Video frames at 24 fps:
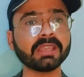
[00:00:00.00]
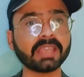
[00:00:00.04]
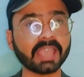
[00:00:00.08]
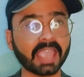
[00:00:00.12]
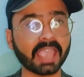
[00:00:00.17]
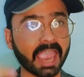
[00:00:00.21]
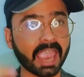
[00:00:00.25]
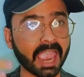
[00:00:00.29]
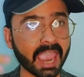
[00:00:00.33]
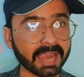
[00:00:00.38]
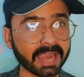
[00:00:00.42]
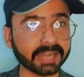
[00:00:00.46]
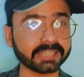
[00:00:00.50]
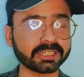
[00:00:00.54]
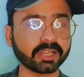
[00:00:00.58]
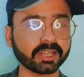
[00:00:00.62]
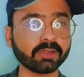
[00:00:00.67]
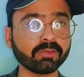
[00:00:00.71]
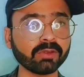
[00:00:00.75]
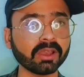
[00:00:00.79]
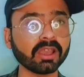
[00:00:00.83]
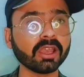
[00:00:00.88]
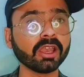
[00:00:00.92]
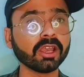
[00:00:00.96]
के
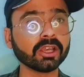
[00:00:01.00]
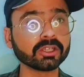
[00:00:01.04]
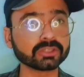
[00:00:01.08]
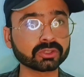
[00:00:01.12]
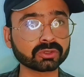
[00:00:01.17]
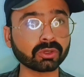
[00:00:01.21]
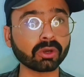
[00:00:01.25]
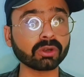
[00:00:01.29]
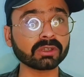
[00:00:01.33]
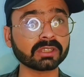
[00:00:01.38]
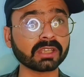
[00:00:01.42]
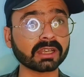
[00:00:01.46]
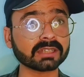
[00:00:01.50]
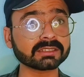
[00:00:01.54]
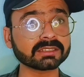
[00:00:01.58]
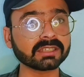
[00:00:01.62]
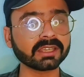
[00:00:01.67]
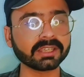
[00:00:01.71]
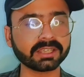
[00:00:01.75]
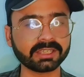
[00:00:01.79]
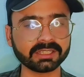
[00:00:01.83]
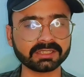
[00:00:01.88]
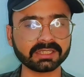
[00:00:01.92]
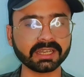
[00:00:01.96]
एक्टिव सोल्जर्स
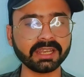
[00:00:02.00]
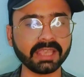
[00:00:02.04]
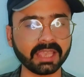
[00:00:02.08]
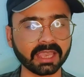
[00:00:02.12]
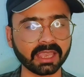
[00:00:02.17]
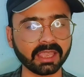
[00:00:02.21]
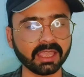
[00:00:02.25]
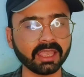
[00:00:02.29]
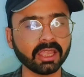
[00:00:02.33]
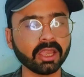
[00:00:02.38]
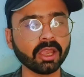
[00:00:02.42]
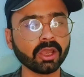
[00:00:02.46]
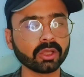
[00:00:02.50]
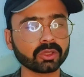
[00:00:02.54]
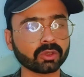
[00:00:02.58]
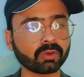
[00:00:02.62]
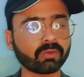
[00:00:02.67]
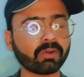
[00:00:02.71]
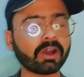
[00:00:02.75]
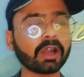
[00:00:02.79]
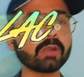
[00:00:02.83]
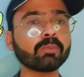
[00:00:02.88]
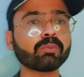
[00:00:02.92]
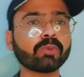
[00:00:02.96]
कितने हैं
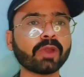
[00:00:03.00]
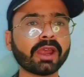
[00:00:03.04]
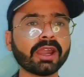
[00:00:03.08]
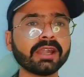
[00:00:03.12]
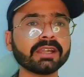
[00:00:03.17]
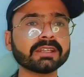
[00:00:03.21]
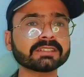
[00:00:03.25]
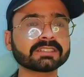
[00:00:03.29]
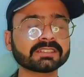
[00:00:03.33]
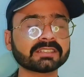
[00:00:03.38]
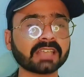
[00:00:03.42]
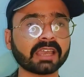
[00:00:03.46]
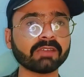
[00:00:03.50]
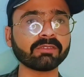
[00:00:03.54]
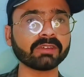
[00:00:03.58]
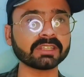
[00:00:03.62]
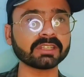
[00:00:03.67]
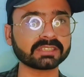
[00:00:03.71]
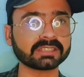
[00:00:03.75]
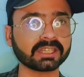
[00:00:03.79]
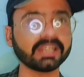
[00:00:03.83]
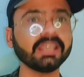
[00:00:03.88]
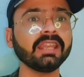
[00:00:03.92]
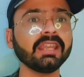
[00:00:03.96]
तो
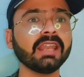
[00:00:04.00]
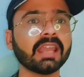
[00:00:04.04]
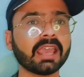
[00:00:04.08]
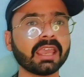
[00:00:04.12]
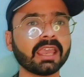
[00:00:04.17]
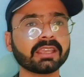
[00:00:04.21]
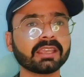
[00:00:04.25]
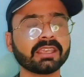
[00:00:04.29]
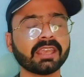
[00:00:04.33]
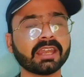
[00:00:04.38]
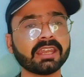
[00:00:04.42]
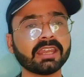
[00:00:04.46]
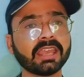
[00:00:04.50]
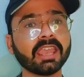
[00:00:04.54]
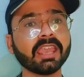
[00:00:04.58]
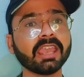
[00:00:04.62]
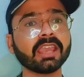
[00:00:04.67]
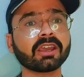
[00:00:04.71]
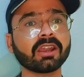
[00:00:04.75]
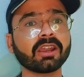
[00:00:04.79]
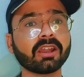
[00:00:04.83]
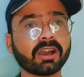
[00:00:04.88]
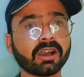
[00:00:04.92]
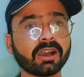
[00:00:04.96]
1.73 लाख यानी
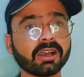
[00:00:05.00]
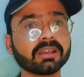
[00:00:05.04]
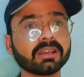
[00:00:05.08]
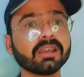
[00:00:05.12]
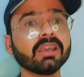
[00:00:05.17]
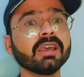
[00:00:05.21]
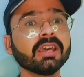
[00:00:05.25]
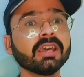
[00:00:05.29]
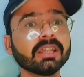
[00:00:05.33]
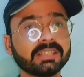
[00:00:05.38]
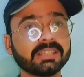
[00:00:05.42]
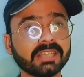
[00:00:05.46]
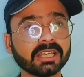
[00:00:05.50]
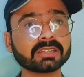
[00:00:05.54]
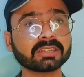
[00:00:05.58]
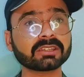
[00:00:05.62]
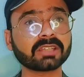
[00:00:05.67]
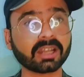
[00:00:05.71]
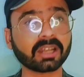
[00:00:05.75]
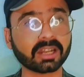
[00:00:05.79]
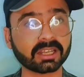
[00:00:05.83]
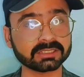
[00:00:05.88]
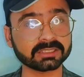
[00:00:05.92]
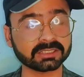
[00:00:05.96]
एक लाख
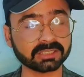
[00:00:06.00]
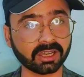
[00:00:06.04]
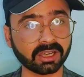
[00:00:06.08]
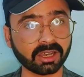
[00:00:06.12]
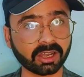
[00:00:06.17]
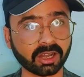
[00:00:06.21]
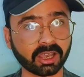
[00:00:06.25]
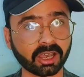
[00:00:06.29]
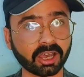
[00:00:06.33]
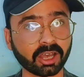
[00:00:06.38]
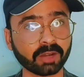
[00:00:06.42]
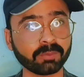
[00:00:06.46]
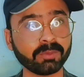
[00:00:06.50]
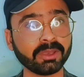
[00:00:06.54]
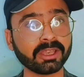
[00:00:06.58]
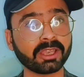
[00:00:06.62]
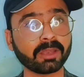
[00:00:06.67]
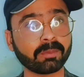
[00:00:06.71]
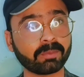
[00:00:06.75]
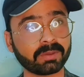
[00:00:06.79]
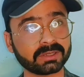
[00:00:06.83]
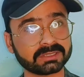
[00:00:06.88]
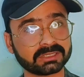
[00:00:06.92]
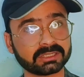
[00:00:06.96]
तिहत्तर हज़ार आर्मी
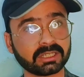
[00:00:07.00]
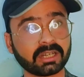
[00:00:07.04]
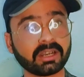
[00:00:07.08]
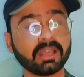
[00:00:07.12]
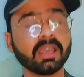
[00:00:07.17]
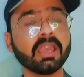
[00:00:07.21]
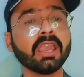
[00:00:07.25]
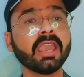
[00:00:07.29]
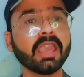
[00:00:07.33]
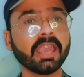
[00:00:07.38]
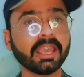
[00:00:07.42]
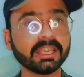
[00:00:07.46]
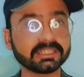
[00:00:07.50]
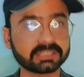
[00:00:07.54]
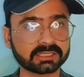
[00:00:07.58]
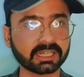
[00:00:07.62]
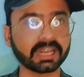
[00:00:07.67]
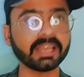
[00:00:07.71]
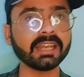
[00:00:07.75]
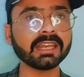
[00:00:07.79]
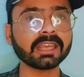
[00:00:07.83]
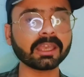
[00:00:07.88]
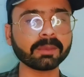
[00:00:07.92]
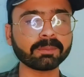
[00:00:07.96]
के पर्सन
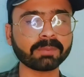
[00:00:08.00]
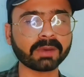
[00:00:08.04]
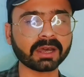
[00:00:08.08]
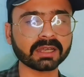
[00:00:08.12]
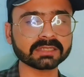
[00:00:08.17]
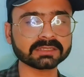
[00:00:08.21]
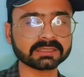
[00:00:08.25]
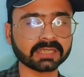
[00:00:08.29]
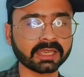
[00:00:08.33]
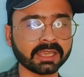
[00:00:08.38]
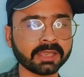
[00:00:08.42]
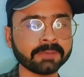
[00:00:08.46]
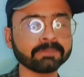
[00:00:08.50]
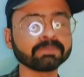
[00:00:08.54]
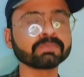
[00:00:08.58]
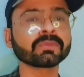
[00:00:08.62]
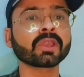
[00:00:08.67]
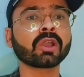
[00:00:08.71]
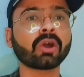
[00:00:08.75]
इसराइल के पास हैं